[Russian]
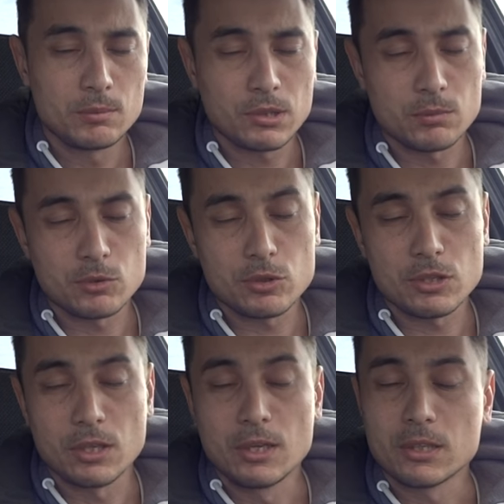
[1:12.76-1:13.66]
Потому
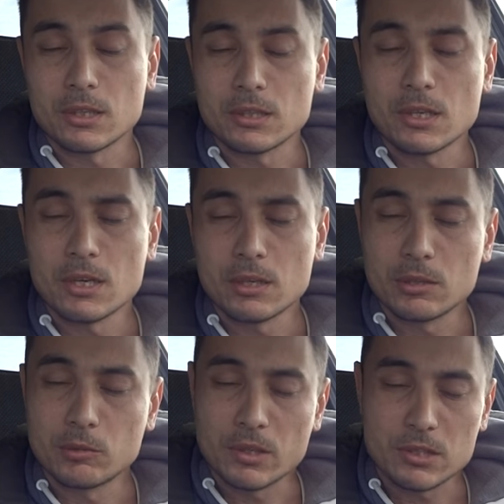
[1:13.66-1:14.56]
что, когда
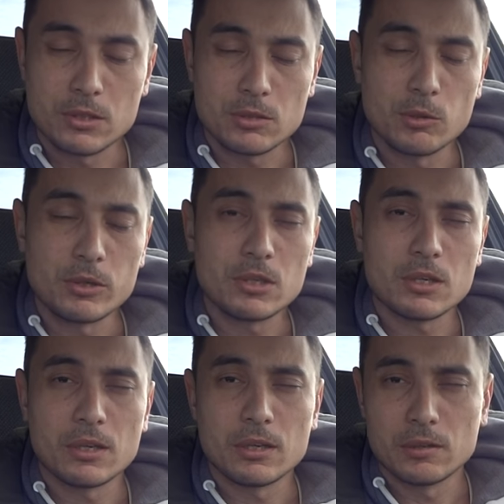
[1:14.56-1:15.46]
у вас есть
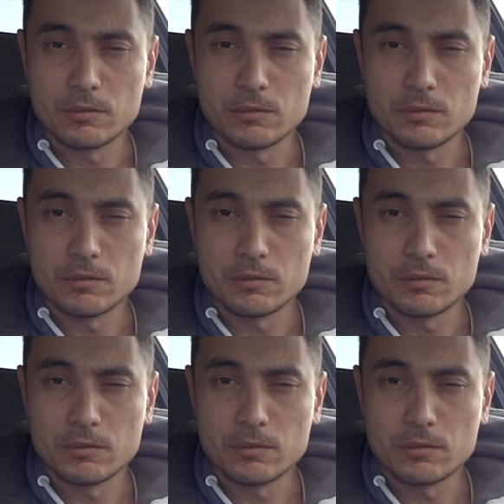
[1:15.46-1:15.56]
логика,